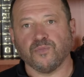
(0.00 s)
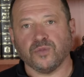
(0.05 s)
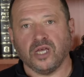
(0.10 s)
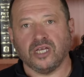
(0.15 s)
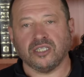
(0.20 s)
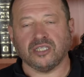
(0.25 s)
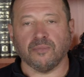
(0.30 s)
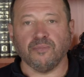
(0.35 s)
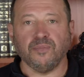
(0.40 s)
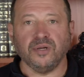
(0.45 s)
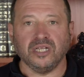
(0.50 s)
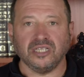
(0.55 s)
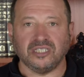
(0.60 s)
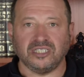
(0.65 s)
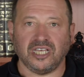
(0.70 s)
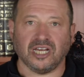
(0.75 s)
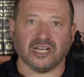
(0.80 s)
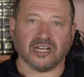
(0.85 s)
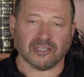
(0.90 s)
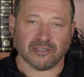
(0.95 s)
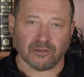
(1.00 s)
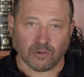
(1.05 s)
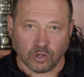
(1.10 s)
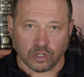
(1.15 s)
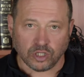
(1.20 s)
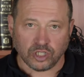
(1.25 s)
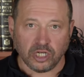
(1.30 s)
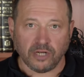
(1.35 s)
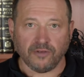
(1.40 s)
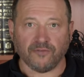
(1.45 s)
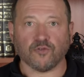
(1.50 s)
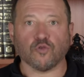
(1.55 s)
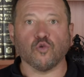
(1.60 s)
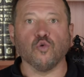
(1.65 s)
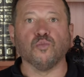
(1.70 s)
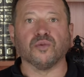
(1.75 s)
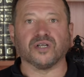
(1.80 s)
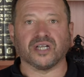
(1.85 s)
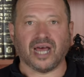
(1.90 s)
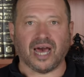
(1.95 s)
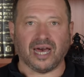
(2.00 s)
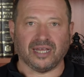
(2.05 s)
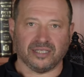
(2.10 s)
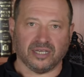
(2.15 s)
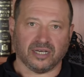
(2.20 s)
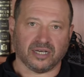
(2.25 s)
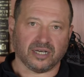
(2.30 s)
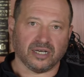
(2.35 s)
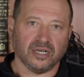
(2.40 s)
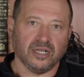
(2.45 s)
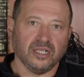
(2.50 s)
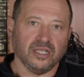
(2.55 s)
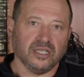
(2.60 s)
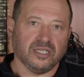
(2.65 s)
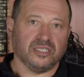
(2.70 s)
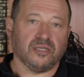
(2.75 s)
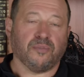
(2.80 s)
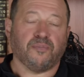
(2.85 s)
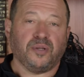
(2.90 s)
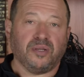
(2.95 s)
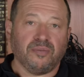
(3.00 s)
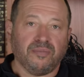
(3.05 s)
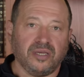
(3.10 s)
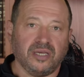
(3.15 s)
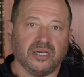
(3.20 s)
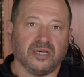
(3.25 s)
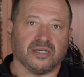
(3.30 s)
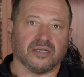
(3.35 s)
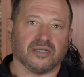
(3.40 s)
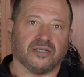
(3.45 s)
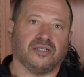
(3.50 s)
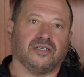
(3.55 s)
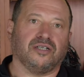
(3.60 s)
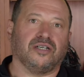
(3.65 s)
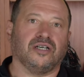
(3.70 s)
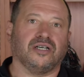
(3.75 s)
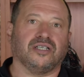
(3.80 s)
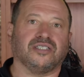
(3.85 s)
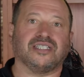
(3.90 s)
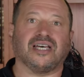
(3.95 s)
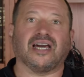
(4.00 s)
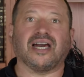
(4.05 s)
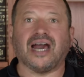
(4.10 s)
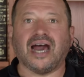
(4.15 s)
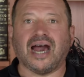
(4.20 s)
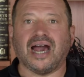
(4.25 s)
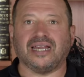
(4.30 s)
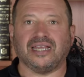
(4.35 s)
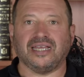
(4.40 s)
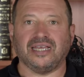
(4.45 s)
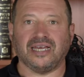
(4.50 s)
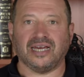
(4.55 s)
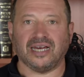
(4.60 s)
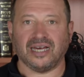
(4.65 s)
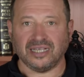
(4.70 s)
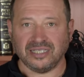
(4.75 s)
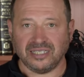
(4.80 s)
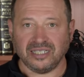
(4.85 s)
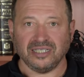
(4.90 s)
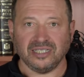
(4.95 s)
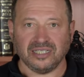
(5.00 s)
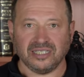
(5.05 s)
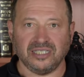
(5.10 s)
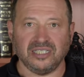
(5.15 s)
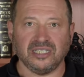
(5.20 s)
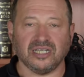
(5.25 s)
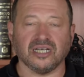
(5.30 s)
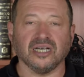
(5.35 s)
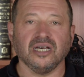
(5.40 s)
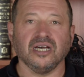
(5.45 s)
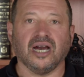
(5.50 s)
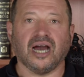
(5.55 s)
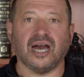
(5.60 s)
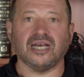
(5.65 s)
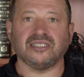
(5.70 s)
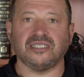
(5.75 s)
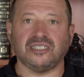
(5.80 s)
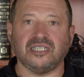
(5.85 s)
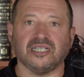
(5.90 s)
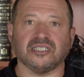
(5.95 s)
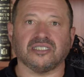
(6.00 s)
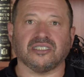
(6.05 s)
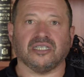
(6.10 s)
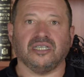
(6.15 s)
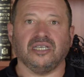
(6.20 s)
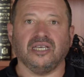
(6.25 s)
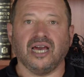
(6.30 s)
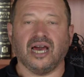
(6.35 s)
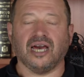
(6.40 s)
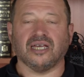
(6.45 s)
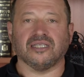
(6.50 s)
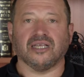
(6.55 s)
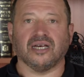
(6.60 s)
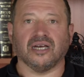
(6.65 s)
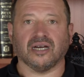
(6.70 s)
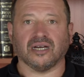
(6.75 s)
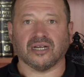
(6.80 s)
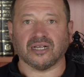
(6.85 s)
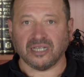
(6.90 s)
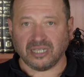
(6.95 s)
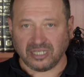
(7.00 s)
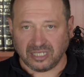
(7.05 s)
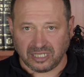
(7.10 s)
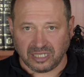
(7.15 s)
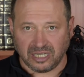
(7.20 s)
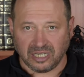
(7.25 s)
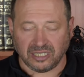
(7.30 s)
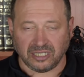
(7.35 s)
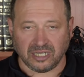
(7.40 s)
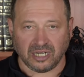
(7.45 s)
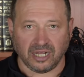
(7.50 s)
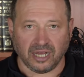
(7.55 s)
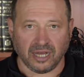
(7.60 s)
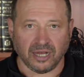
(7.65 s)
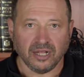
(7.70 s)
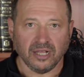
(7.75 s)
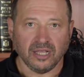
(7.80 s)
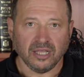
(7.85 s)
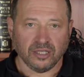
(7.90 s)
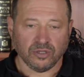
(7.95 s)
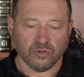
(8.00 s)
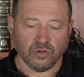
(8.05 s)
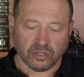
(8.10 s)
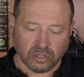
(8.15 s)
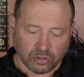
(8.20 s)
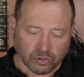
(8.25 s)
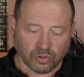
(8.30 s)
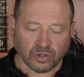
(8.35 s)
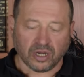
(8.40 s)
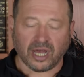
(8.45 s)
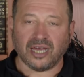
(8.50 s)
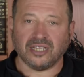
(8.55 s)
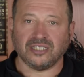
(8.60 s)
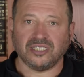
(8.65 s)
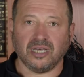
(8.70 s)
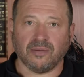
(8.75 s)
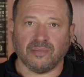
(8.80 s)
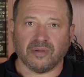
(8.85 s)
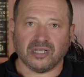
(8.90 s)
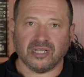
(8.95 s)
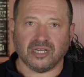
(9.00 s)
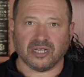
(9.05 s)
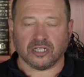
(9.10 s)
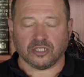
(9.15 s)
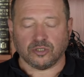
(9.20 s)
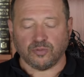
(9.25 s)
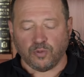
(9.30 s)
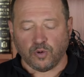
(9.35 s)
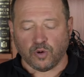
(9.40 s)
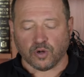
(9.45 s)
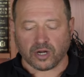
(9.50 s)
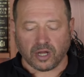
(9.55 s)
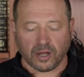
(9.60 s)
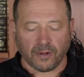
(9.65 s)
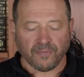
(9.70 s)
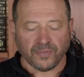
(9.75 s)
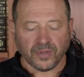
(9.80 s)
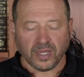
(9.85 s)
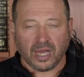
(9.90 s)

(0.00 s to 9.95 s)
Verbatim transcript: Это были те, которые жили в кумранах, например, э, Захария, один из них, отец Иоанна Крестителя. Но это другая тема для разбора.